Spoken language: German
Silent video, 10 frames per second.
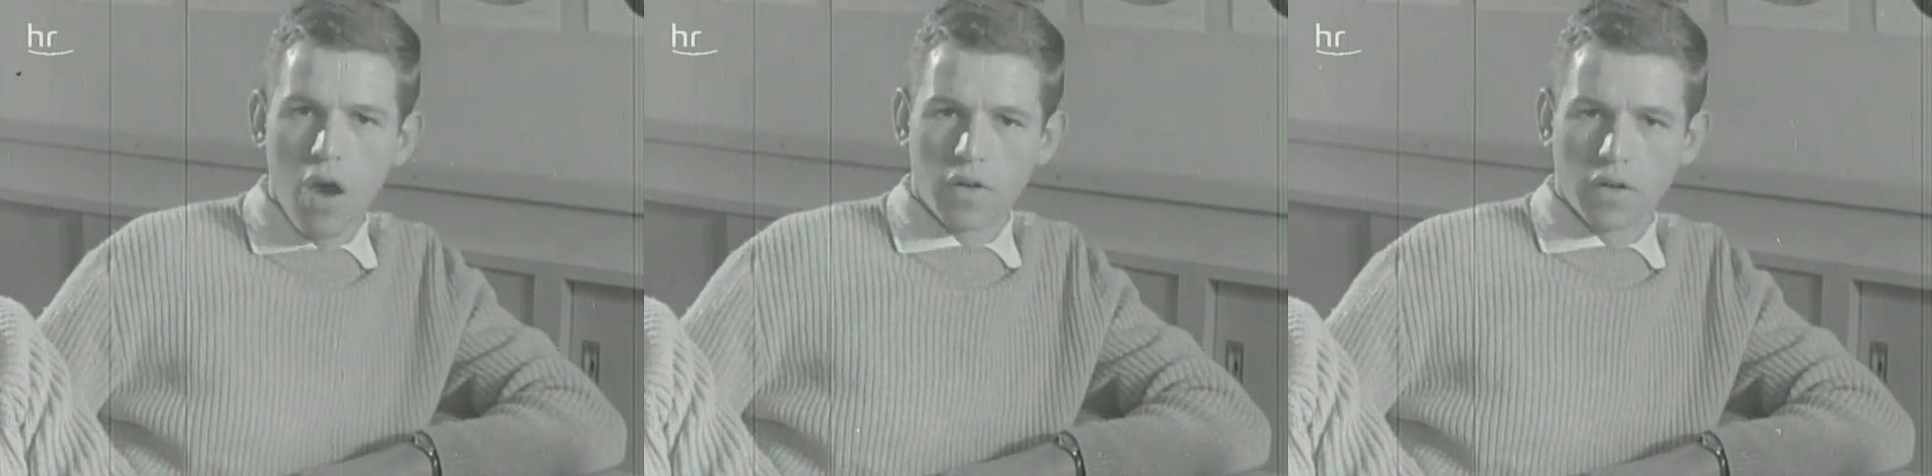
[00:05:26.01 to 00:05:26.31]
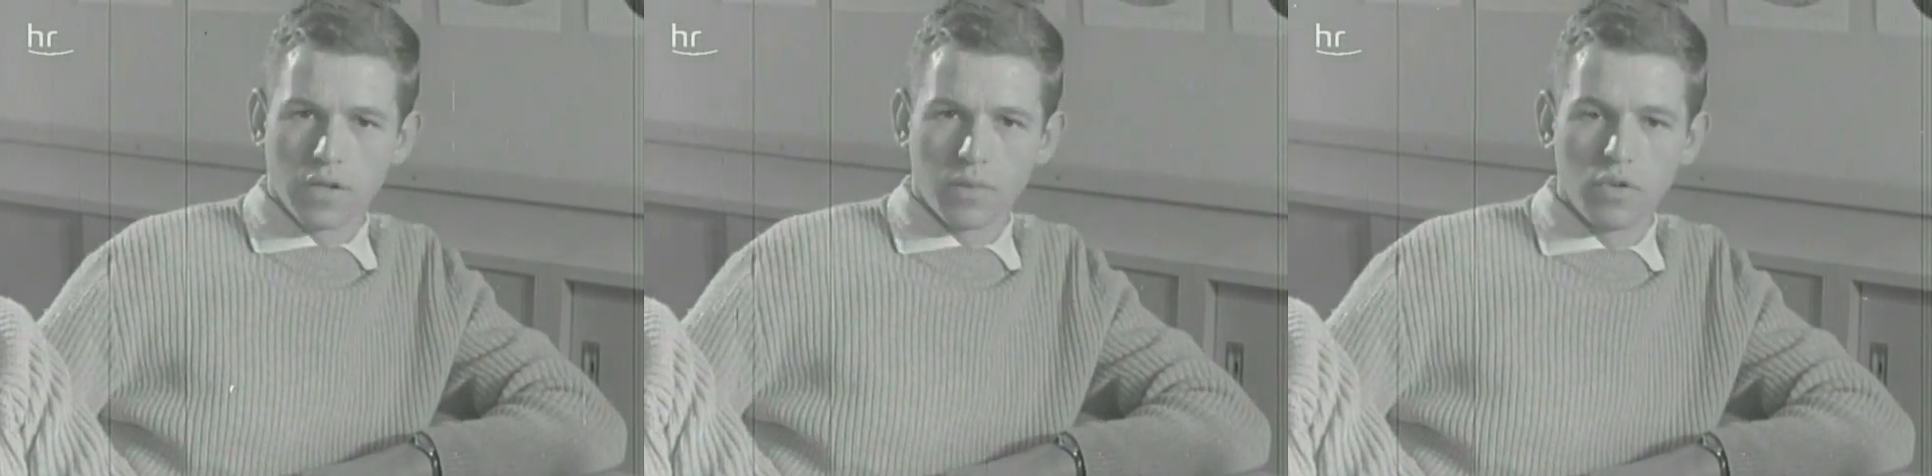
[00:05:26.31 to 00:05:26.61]
und
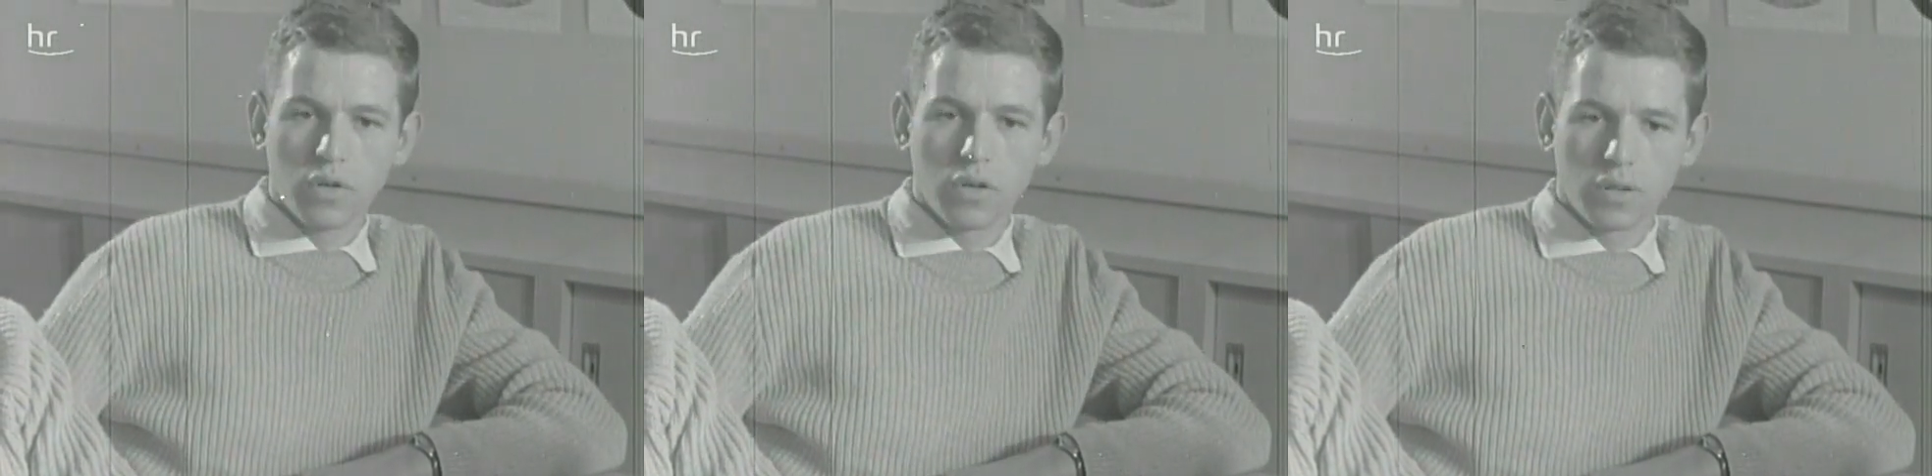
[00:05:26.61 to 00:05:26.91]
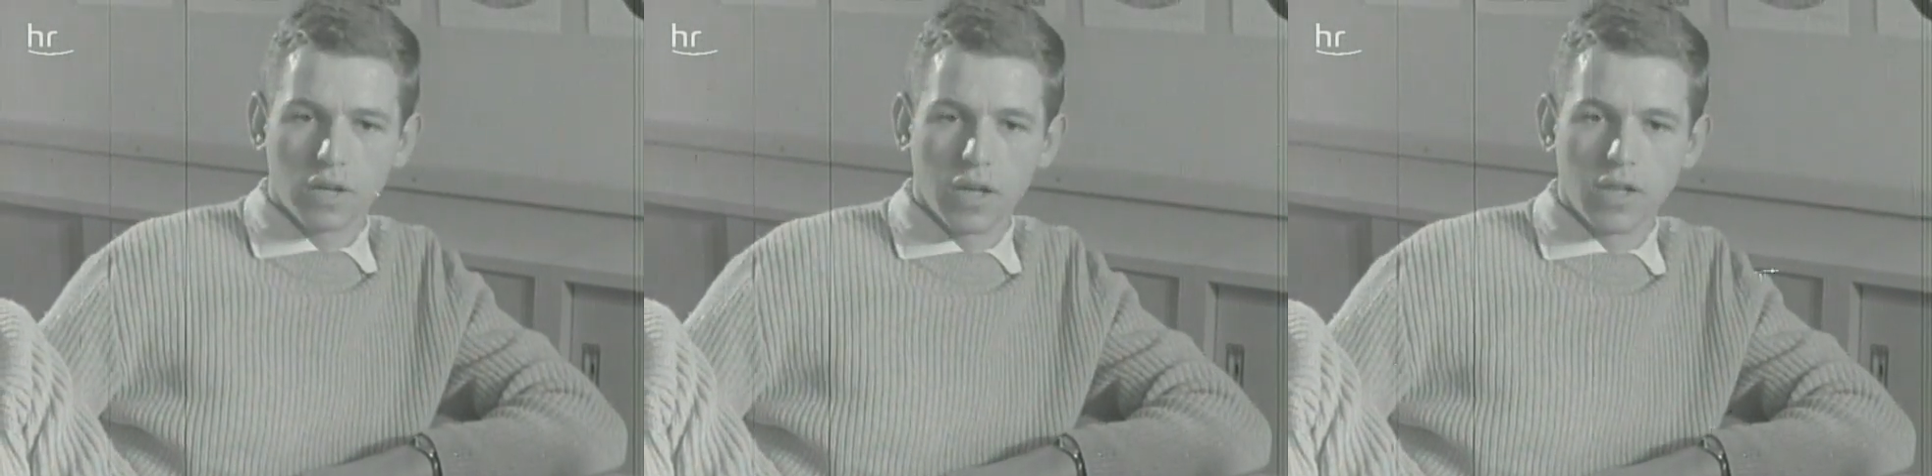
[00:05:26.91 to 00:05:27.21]
dass eben nur
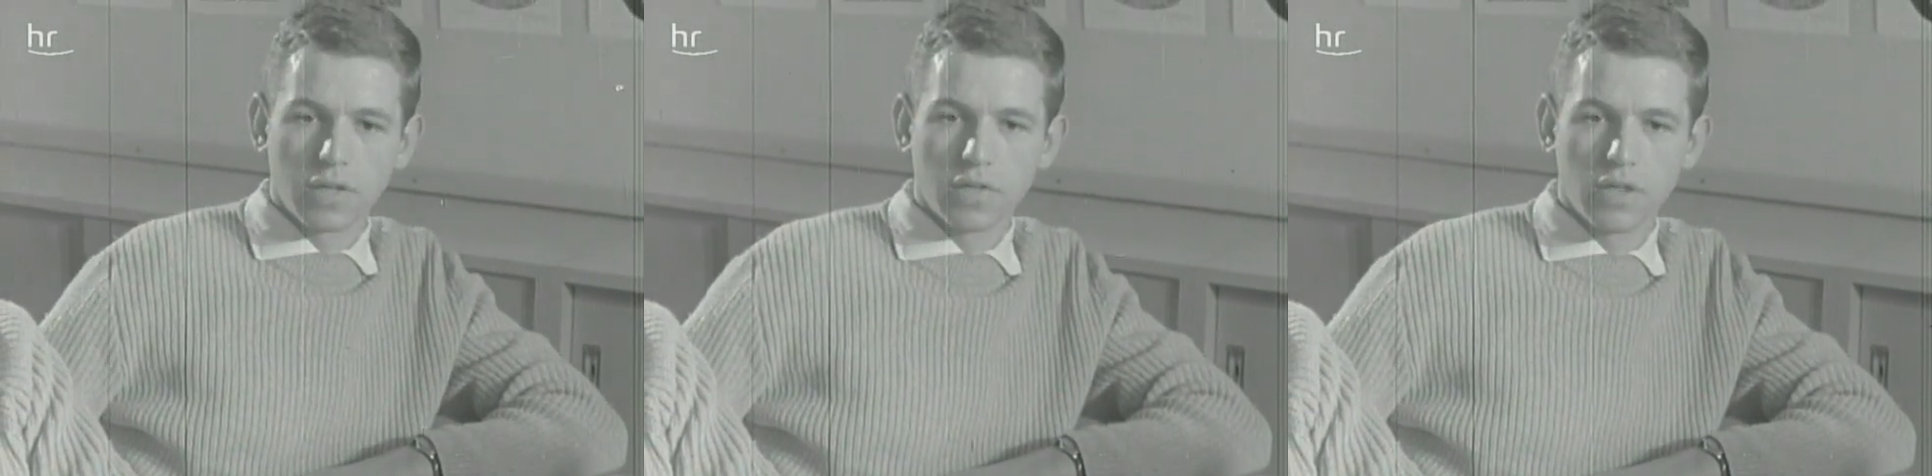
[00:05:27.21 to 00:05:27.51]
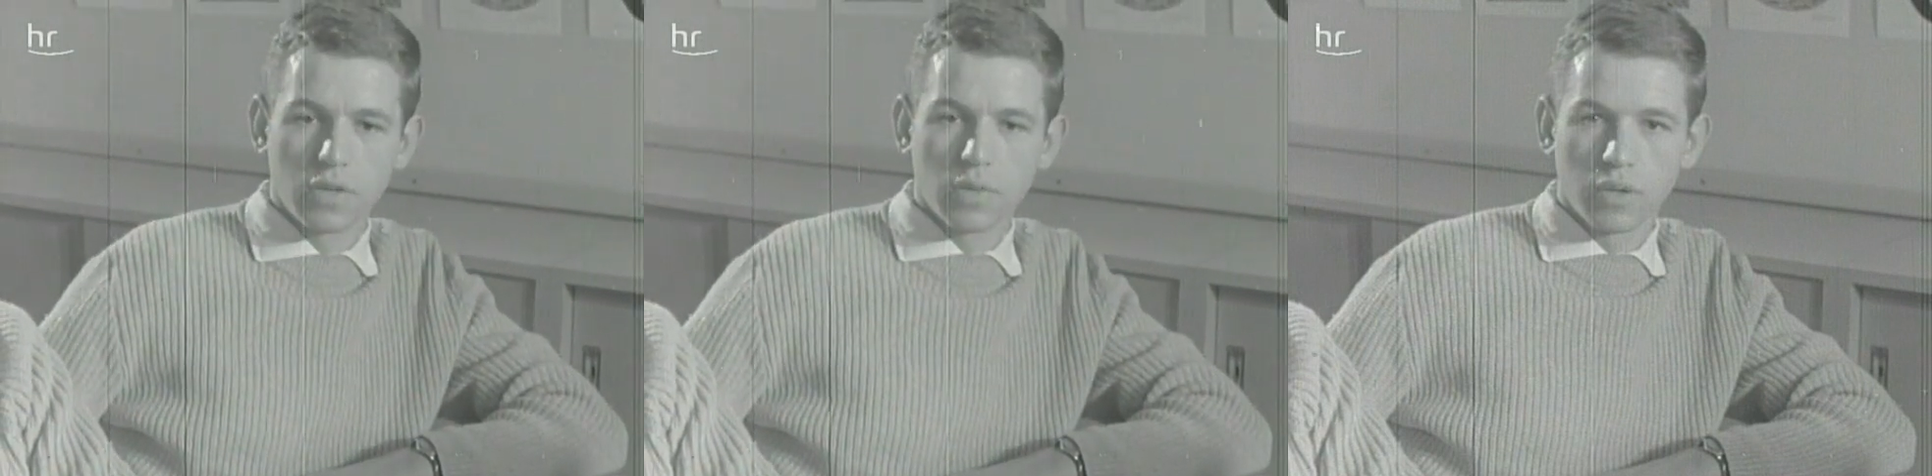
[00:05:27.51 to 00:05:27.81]
konkretes
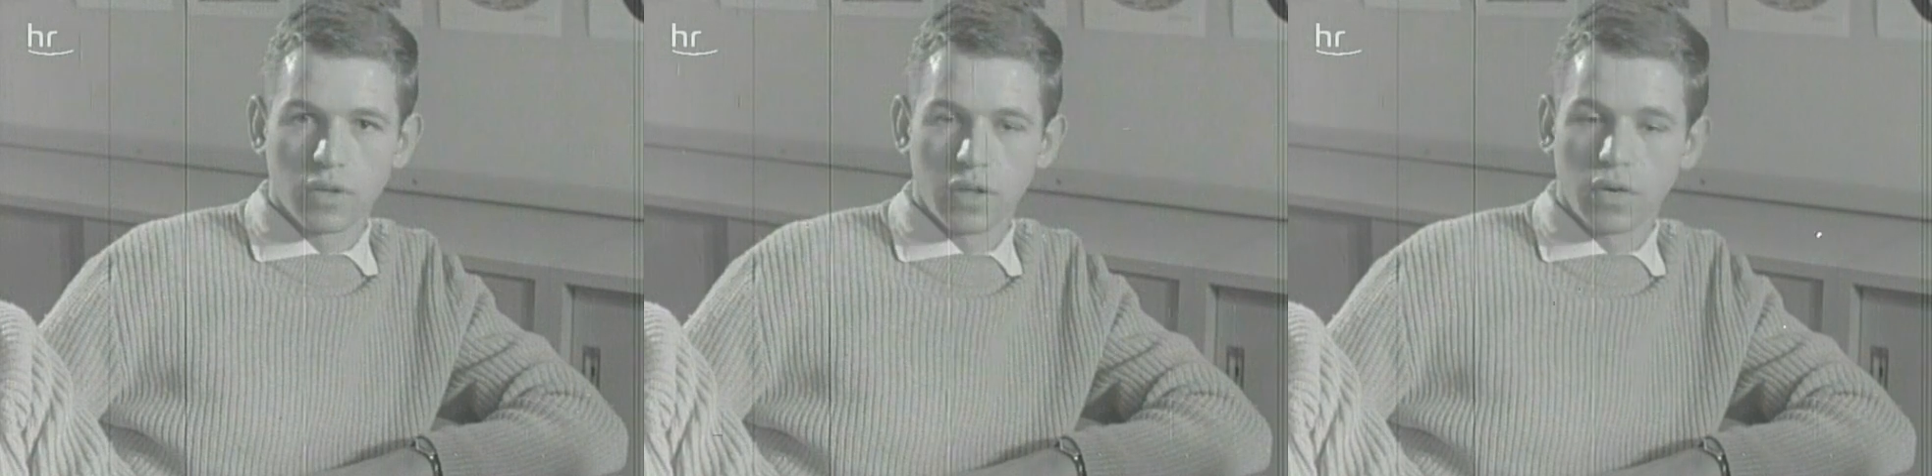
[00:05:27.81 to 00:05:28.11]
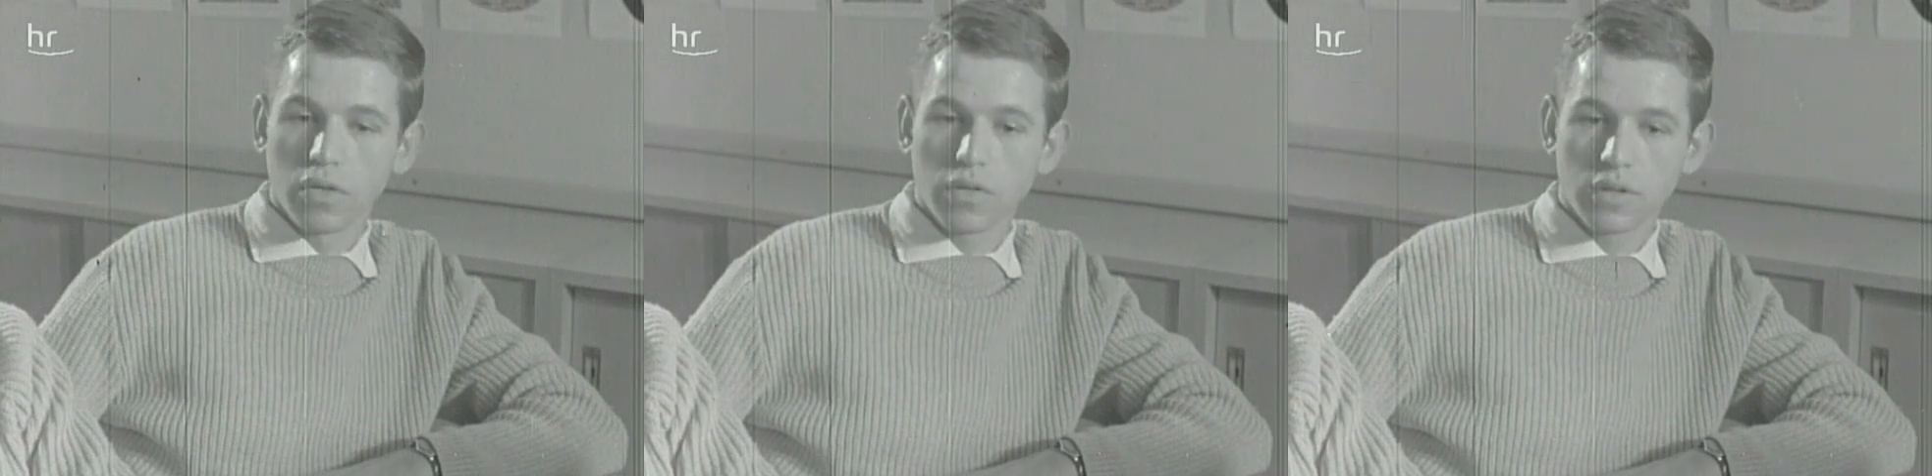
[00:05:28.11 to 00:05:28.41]
Wissen über den
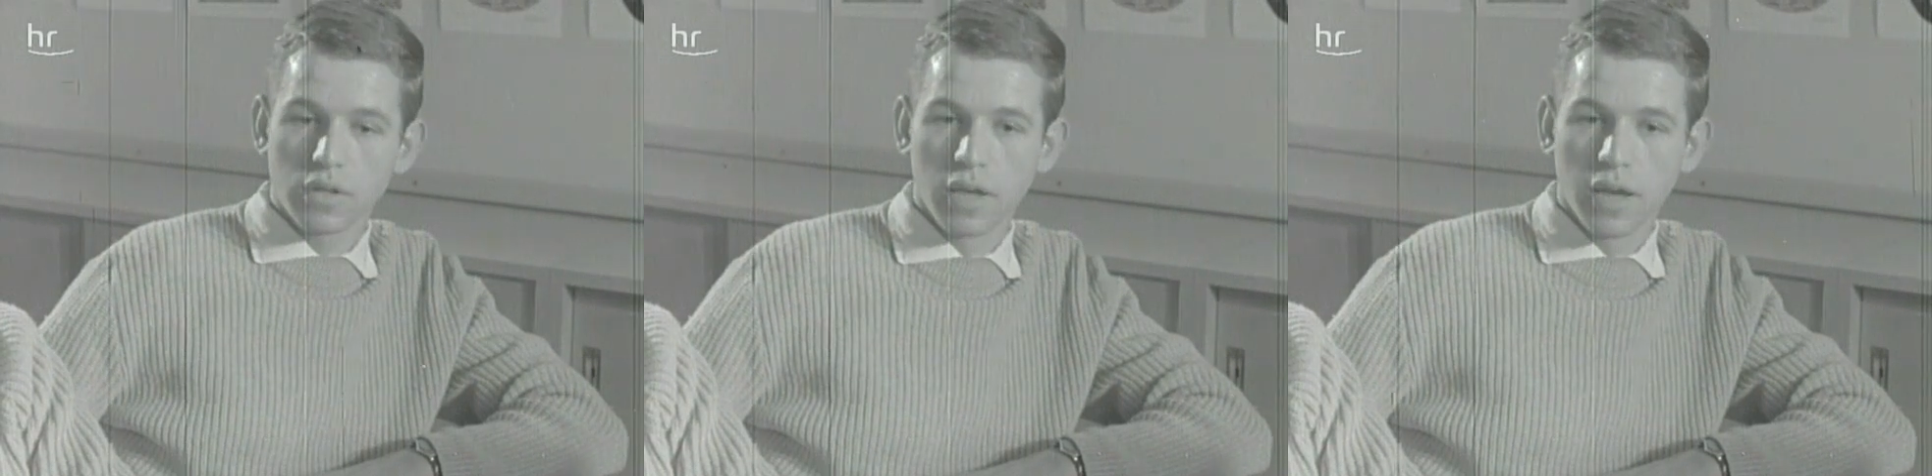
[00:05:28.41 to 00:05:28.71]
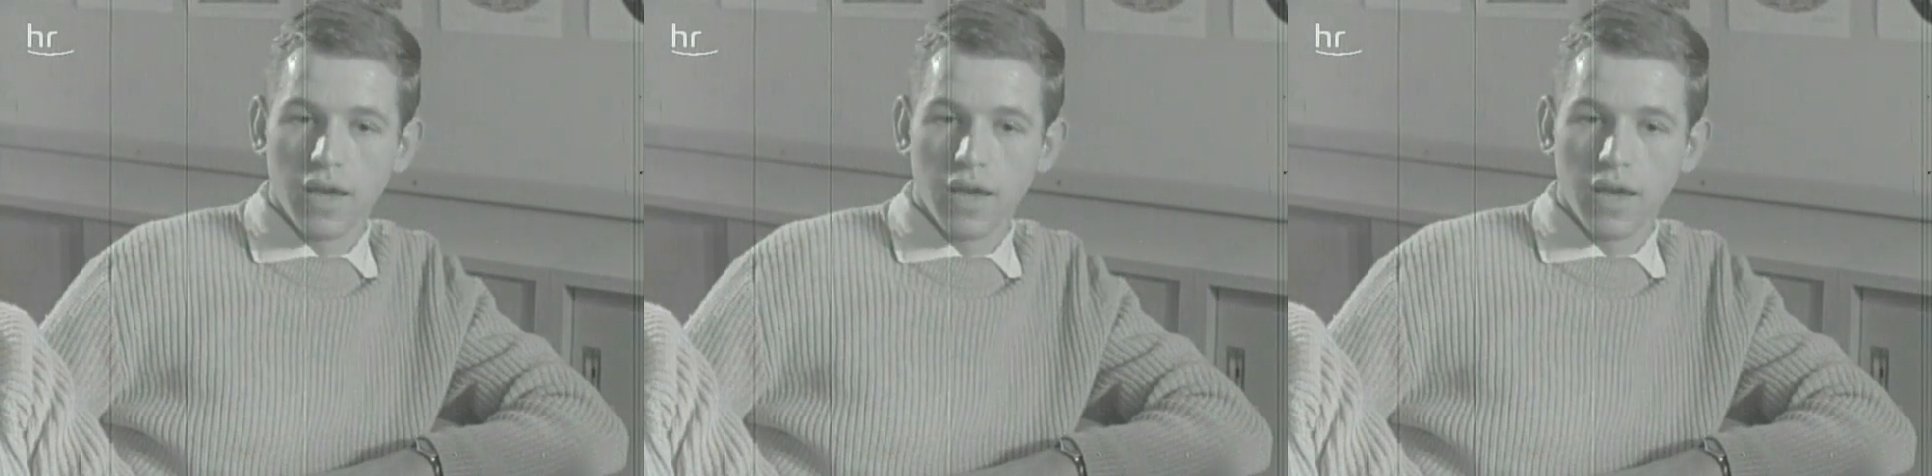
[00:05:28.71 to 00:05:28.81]
Osten